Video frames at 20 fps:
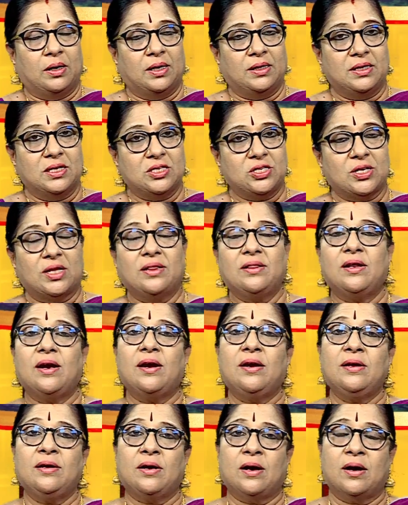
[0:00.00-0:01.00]
அந்த
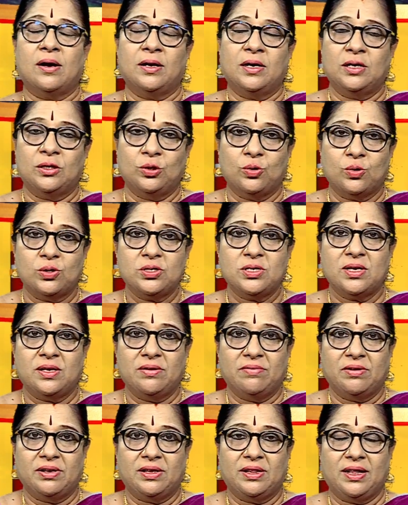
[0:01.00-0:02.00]
சந்திரனுக்கான தோஷ
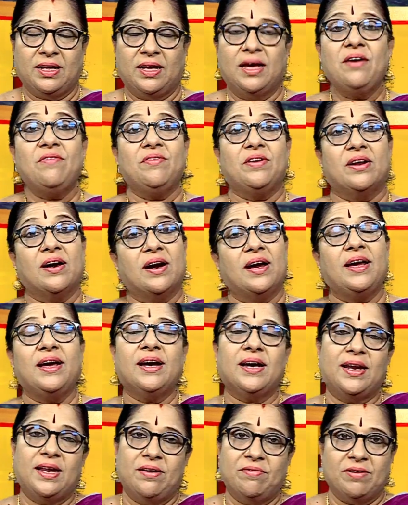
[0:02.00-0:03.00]
நிவர்த்திக்கு
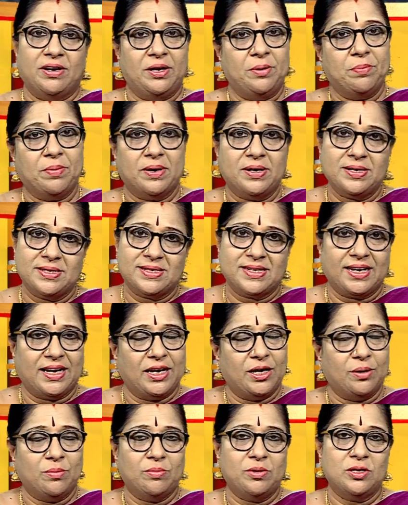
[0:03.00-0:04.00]
விநாயகரை வழிபாடு
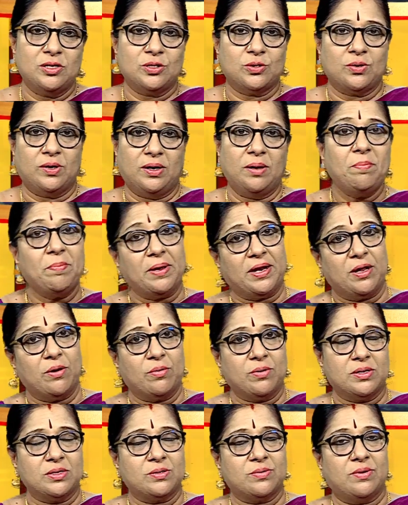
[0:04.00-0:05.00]
செய்யணும்னு சொல்லி
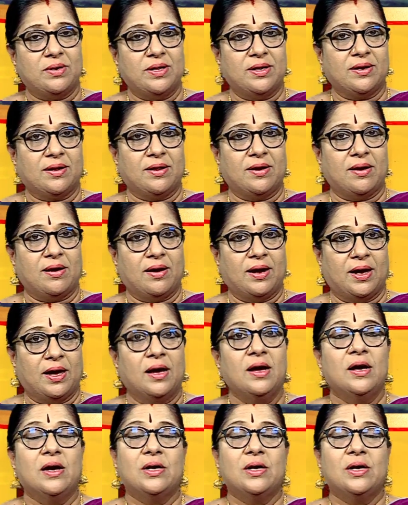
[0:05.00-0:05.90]
பெரியவங்க சொல்லியிருக்கிறாங்க